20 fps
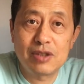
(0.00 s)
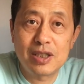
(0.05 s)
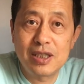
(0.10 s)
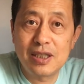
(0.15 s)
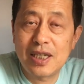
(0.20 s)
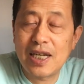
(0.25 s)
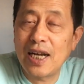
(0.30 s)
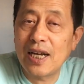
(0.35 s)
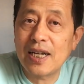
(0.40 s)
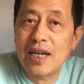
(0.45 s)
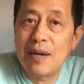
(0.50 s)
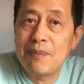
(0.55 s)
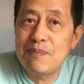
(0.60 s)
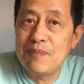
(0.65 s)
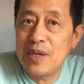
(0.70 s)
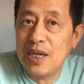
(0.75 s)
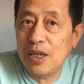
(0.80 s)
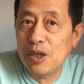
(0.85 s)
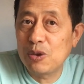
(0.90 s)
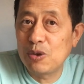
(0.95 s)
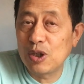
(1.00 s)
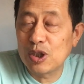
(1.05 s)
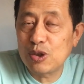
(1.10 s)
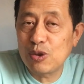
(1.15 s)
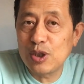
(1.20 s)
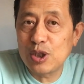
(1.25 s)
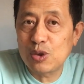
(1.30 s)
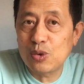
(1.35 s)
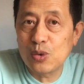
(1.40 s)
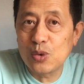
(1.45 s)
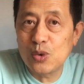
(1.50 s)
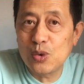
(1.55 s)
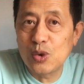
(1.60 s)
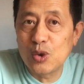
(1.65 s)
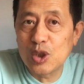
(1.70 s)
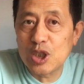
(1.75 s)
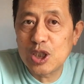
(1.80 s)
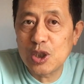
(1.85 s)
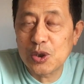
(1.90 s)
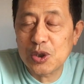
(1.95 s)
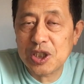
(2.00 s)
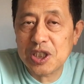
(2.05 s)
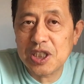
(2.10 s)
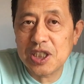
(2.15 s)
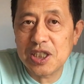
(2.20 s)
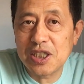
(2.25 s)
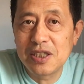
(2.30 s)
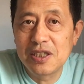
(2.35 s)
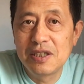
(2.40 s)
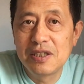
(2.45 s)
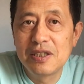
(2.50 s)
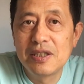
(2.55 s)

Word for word: 这看看美国对中共就是